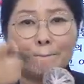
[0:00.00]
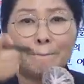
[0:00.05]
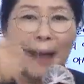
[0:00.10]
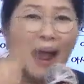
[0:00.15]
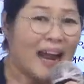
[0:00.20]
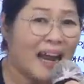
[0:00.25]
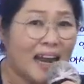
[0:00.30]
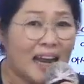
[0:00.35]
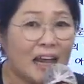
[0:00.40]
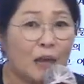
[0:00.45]

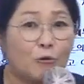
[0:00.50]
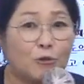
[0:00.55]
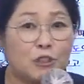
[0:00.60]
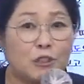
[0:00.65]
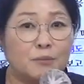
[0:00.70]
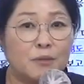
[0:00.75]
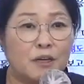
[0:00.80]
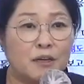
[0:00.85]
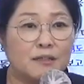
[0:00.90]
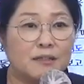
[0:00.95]
빨리
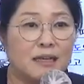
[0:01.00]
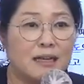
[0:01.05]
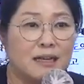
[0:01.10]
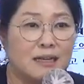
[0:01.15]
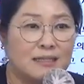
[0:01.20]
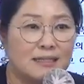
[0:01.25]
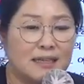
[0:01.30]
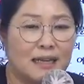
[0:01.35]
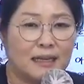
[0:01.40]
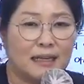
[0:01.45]
오시면
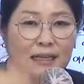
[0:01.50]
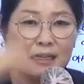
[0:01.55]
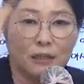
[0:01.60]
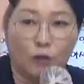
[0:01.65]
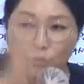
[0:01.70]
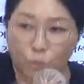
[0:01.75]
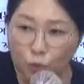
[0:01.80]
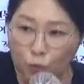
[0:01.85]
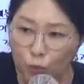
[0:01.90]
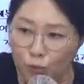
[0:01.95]
제가
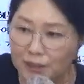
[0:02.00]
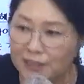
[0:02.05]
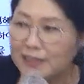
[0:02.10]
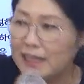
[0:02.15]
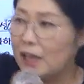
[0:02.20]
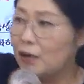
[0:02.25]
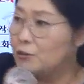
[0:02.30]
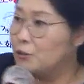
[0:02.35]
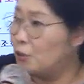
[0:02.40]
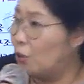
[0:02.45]
이것도
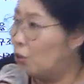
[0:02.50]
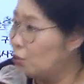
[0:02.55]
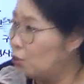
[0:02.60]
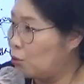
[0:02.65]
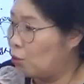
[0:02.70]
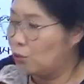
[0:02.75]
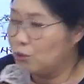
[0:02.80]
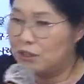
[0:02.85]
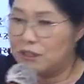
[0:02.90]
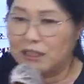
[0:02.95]
고치세요,
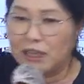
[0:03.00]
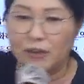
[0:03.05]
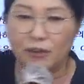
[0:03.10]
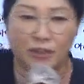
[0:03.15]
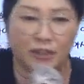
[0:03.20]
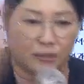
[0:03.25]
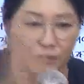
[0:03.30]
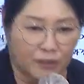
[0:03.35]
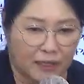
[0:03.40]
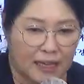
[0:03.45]
저것도 고치세요,
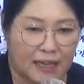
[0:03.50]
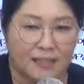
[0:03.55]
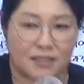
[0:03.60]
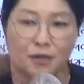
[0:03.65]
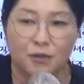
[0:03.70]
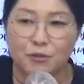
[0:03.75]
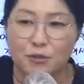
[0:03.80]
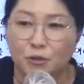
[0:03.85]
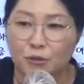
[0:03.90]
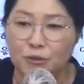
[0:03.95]
이렇게
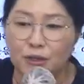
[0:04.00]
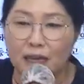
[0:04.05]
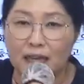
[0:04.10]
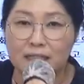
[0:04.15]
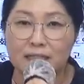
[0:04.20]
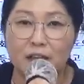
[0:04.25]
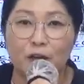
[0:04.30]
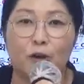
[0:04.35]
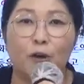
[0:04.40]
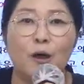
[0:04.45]
하세요, 저렇게
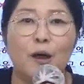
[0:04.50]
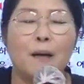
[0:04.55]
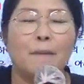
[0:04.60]
하세요